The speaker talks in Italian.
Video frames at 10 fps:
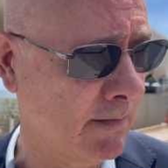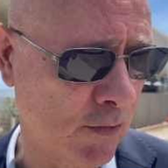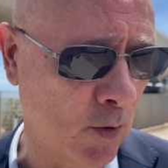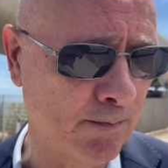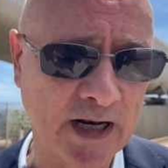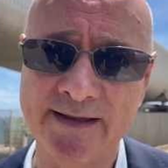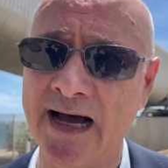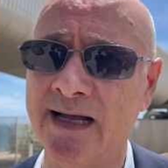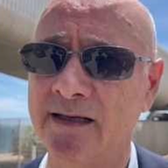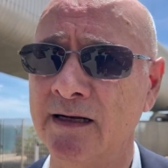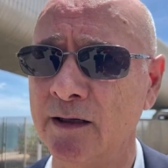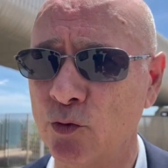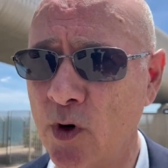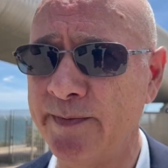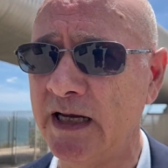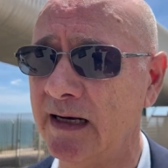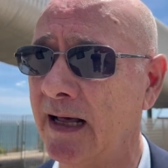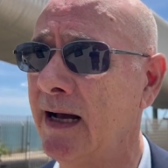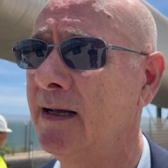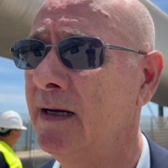completati nel
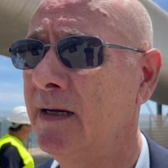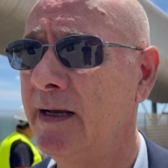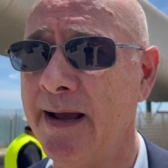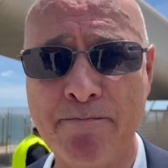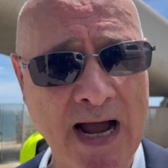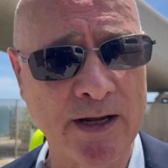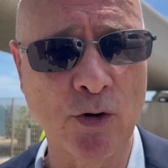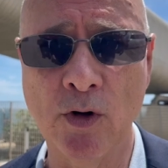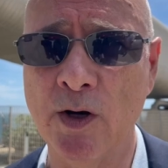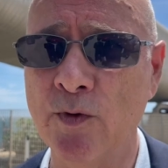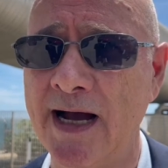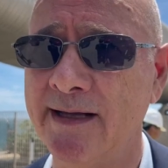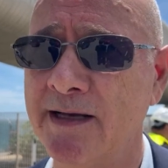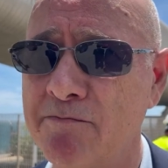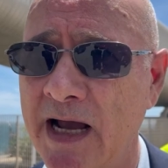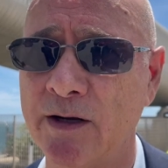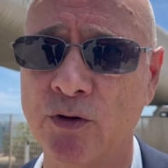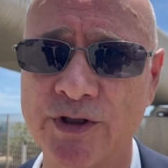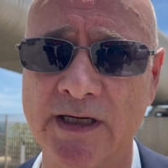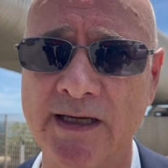2000 e mai collaudati e mai
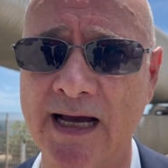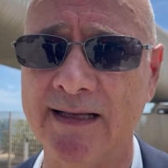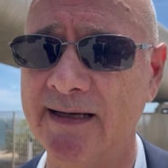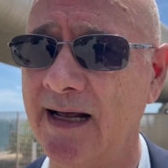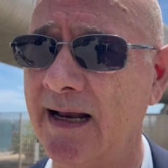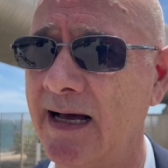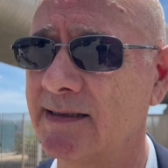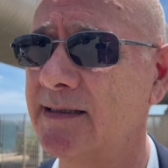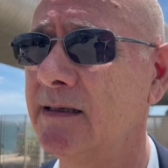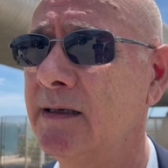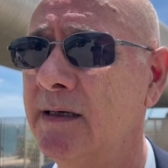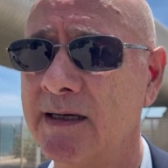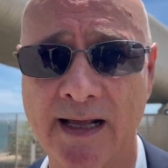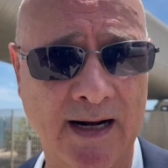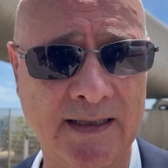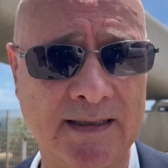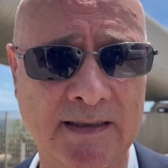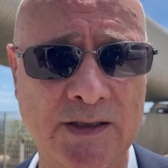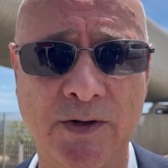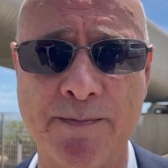consegnati all'ASI che era la
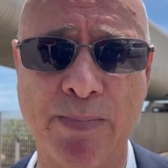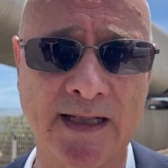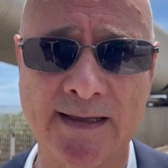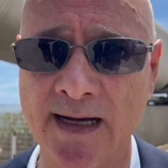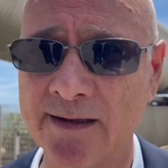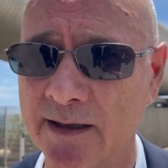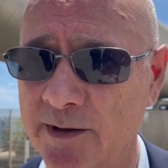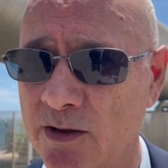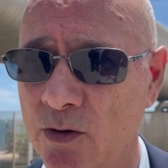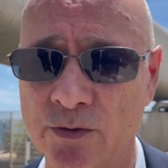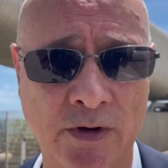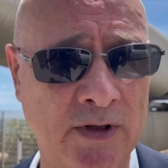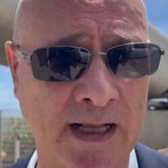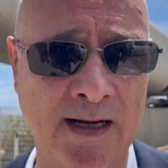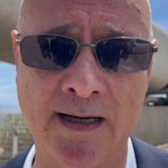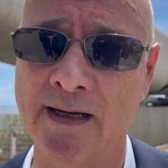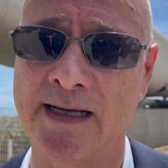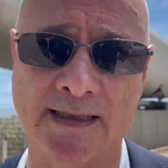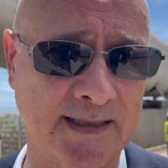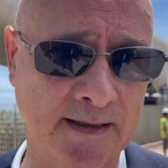stazione appaltante per conto della
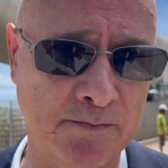Cassa del